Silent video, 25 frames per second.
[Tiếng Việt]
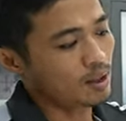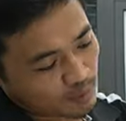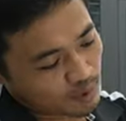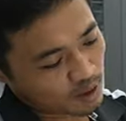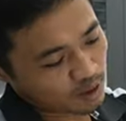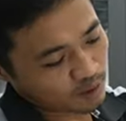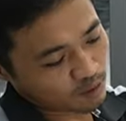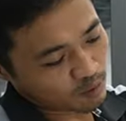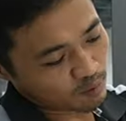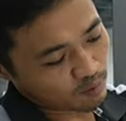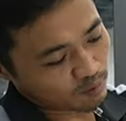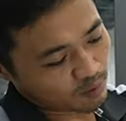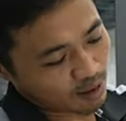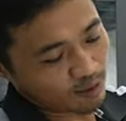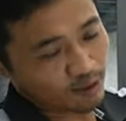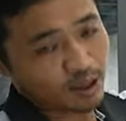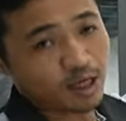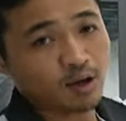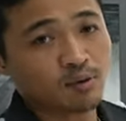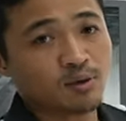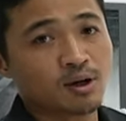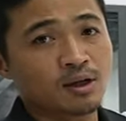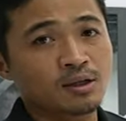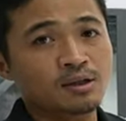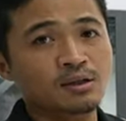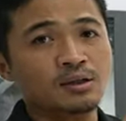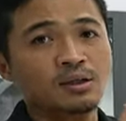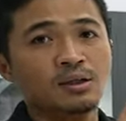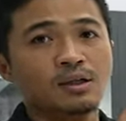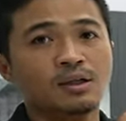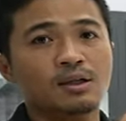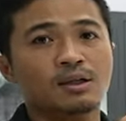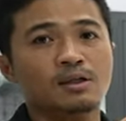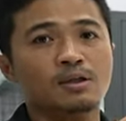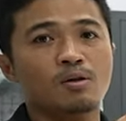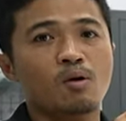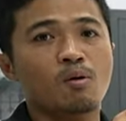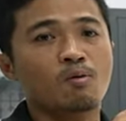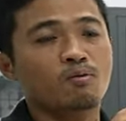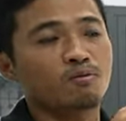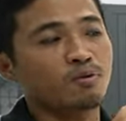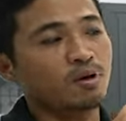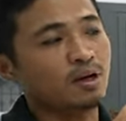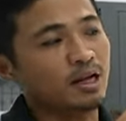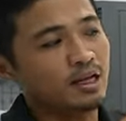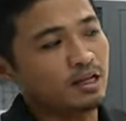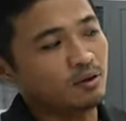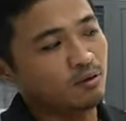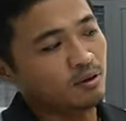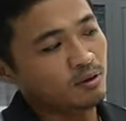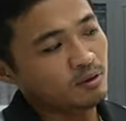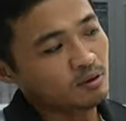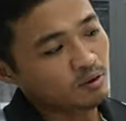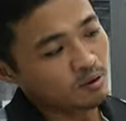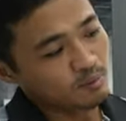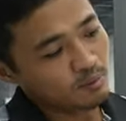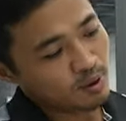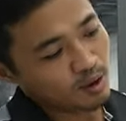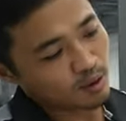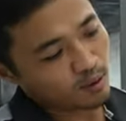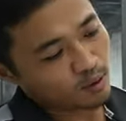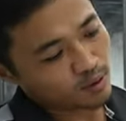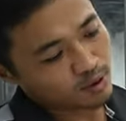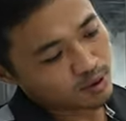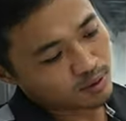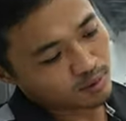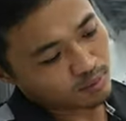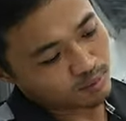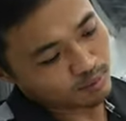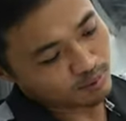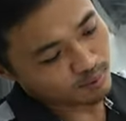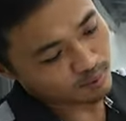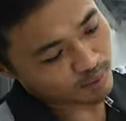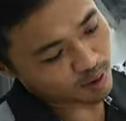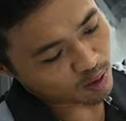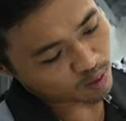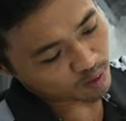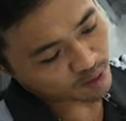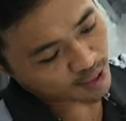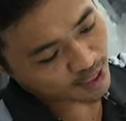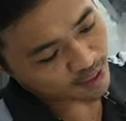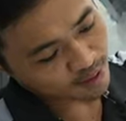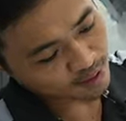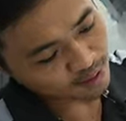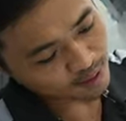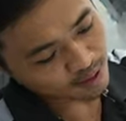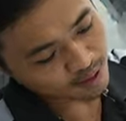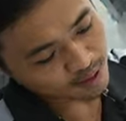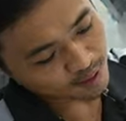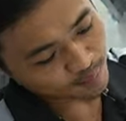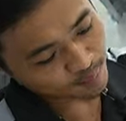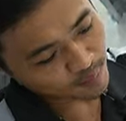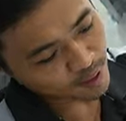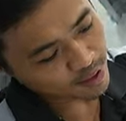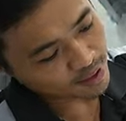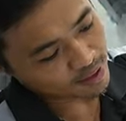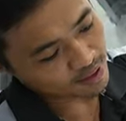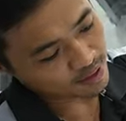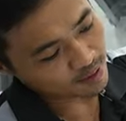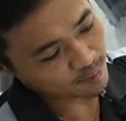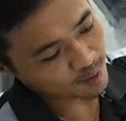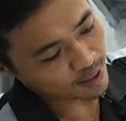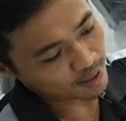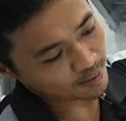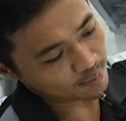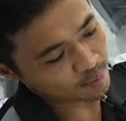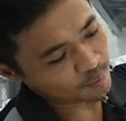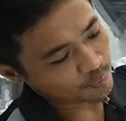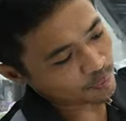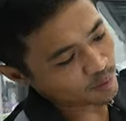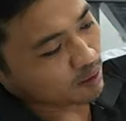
ứng dụng vào cái hiệu ứng cùng với lại hiệu ứng của màu trắng chấm bi nha các bạn.